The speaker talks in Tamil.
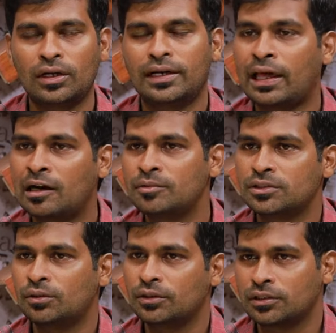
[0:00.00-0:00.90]
சொல்லலாம் டேரல்
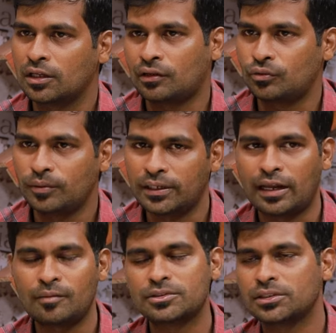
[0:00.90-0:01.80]
மிச்சலோட நான் சொல்லுவேன்
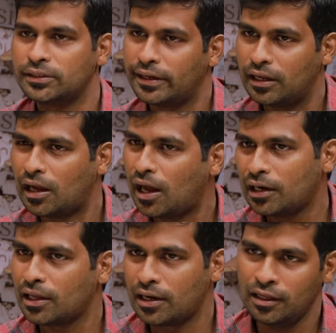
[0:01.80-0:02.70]
டேரல் மிச்சல் நல்லா
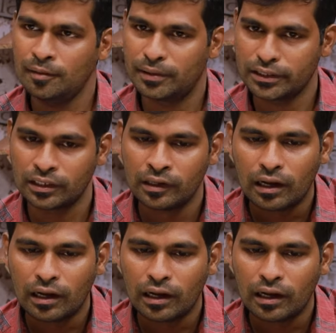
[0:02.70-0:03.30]
ஆடுறாரு பட்